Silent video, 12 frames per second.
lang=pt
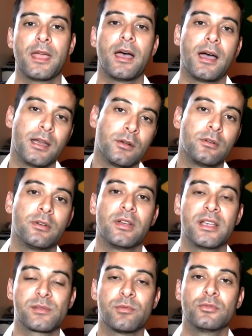Aí eu
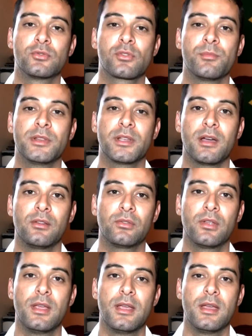respondo nos comentários
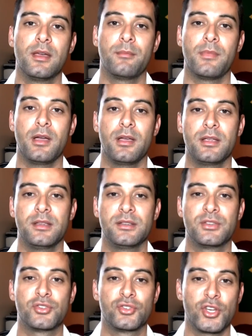
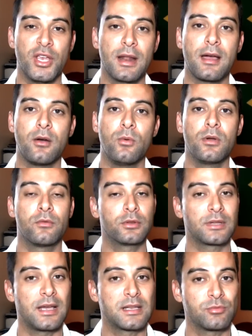mas geral eu vou
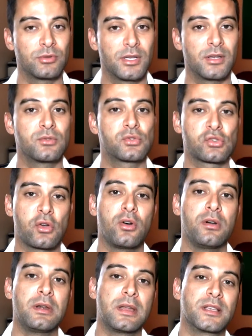estar tá respondendo
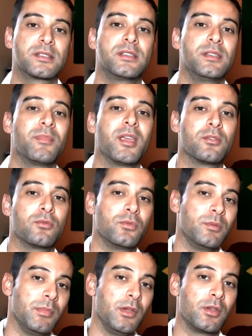só nesse e-mail. O
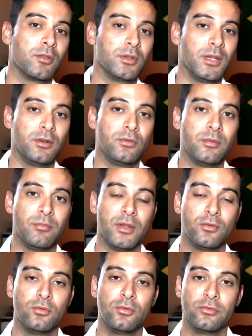e-mail que eu dei no,
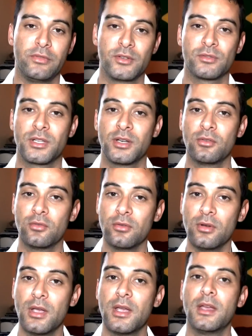no vídeo
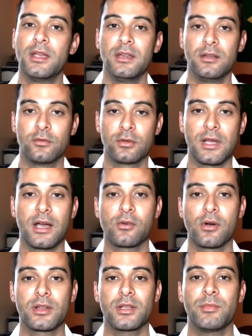anterior e eu vou dar
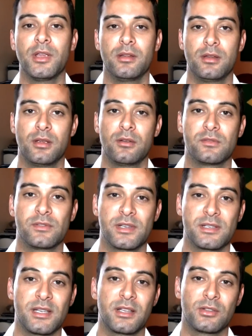agora também. Se você
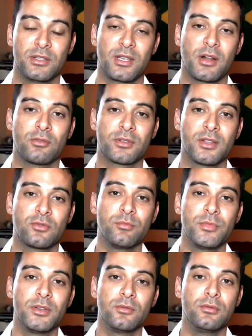quiser entrar em contato
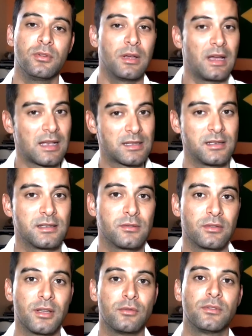comigo, assista
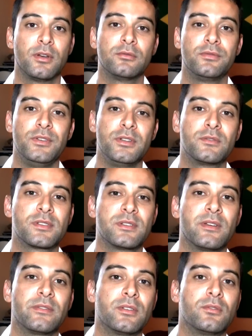até o final do vídeo que você
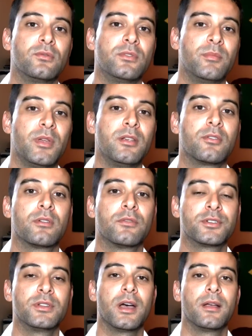vai ver o e-mail que eu vou
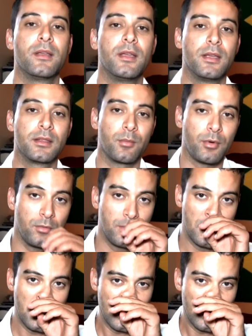te dar, tá bom?